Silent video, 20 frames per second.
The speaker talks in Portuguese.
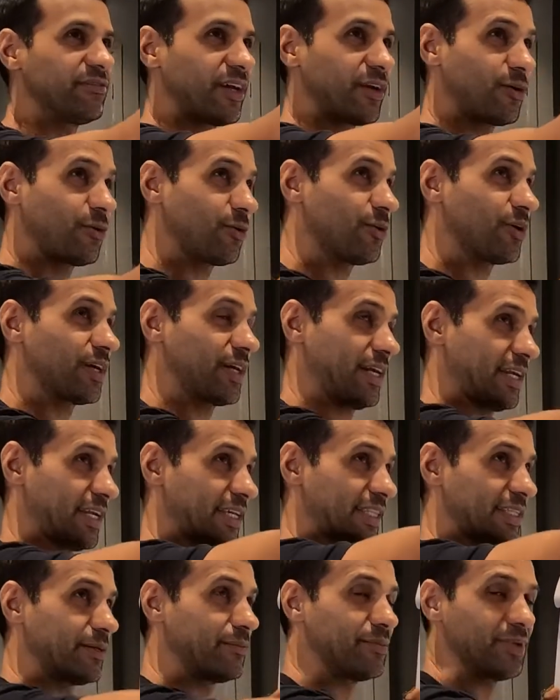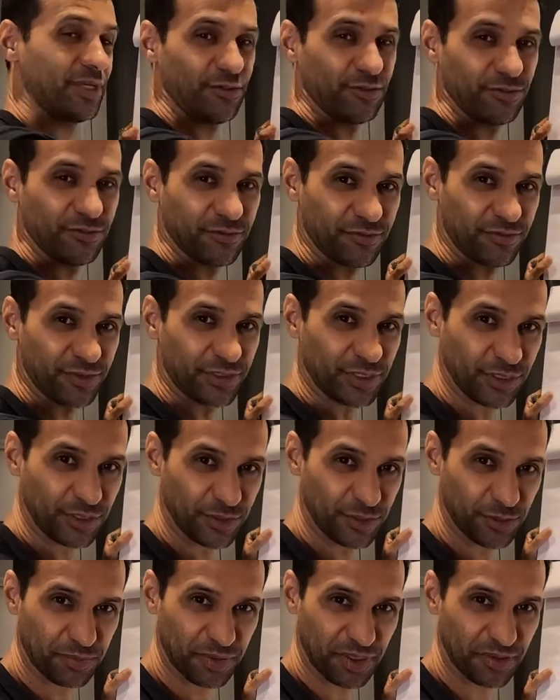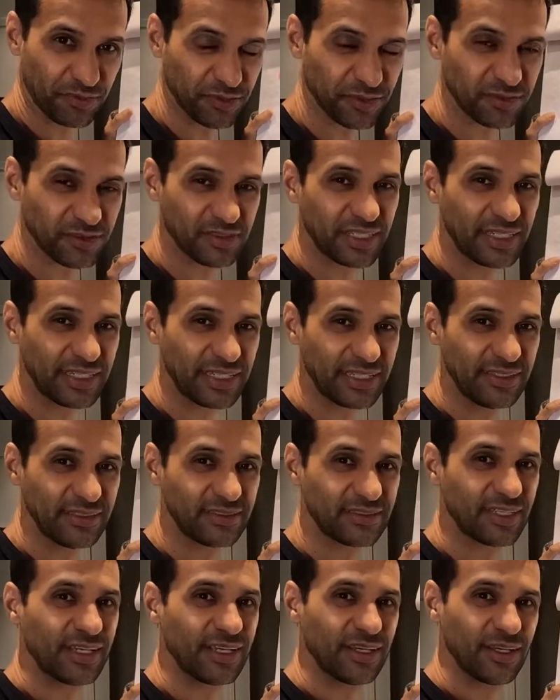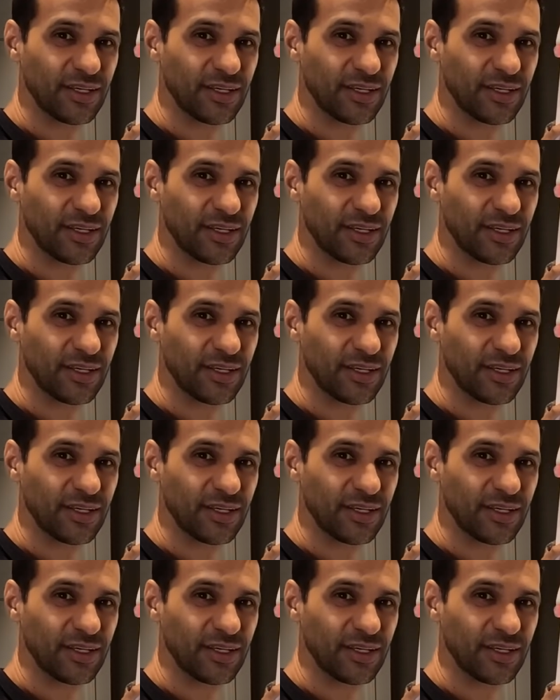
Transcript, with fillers: vai colocar aqui também um vídeo para vocês